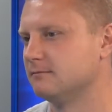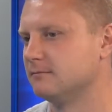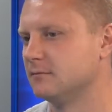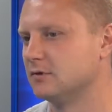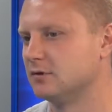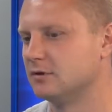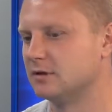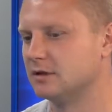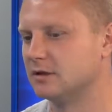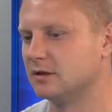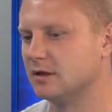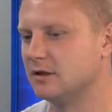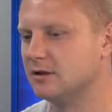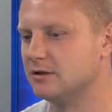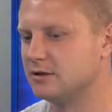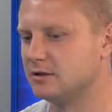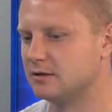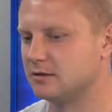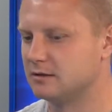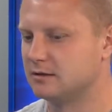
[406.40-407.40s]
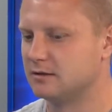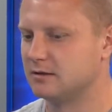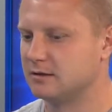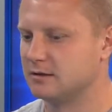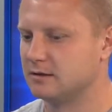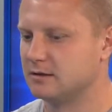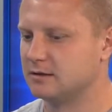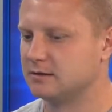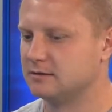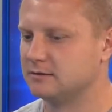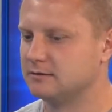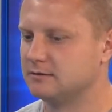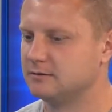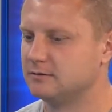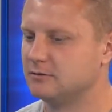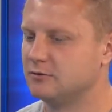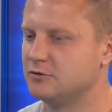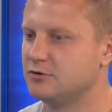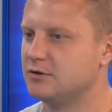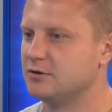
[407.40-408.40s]
То есть это личность такая
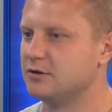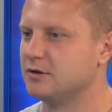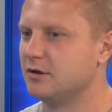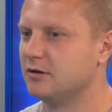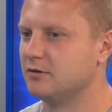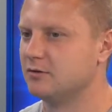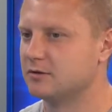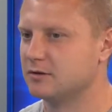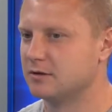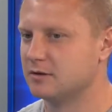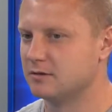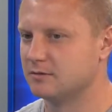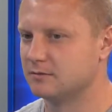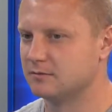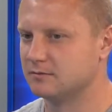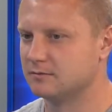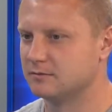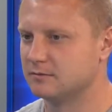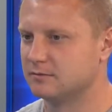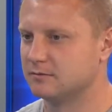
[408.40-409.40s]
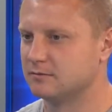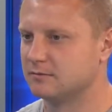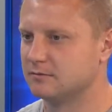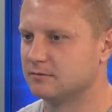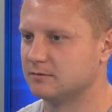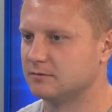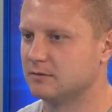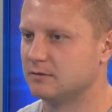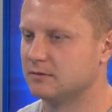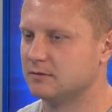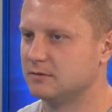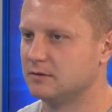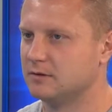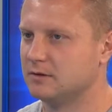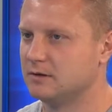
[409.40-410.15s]
очень серьезная. Вот.